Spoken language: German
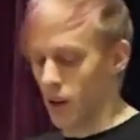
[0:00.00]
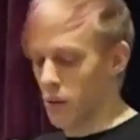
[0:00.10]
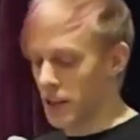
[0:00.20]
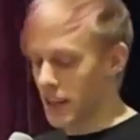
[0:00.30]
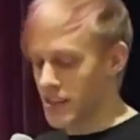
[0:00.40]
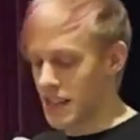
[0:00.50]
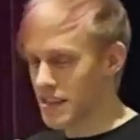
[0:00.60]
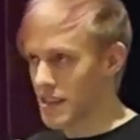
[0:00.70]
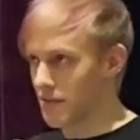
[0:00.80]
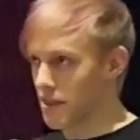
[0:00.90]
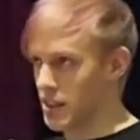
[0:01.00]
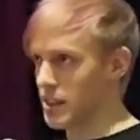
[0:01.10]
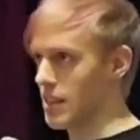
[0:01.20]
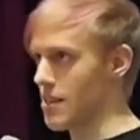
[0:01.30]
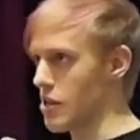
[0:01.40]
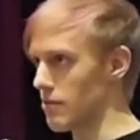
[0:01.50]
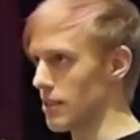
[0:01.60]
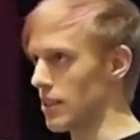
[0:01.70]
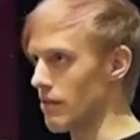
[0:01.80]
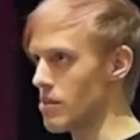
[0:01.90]
Ohne das Netz hätten wir nicht die
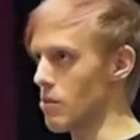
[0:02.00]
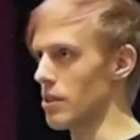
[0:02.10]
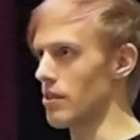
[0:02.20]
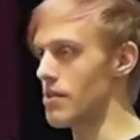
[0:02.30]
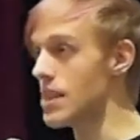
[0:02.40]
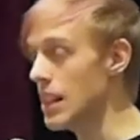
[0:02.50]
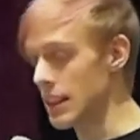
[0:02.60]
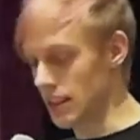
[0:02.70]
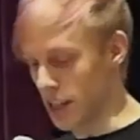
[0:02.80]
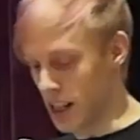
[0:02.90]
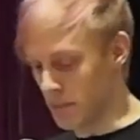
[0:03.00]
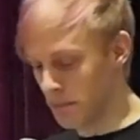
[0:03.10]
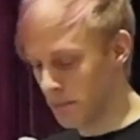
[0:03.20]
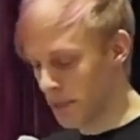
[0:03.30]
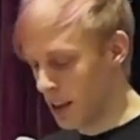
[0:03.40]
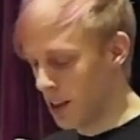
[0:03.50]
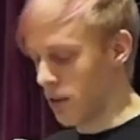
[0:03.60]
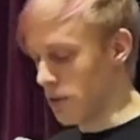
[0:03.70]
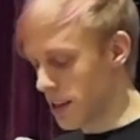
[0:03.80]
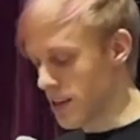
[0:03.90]
gesellschaftlichen Visionen und Ziele, die wir haben.
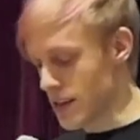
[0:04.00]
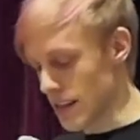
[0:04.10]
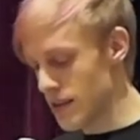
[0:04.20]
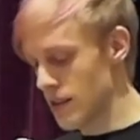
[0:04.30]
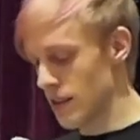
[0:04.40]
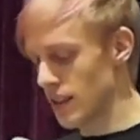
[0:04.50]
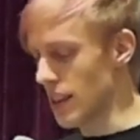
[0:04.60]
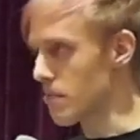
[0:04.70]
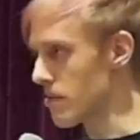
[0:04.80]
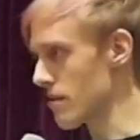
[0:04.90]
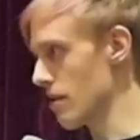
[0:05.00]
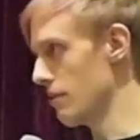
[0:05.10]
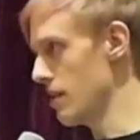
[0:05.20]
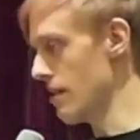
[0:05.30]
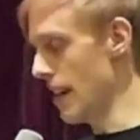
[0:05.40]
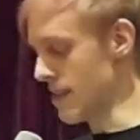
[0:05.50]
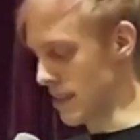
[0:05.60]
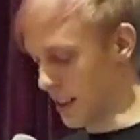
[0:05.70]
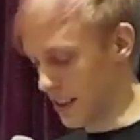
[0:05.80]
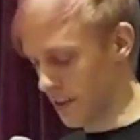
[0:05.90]
Ohne das Netz gäbe es uns auf diese Weise
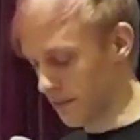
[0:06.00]
nicht.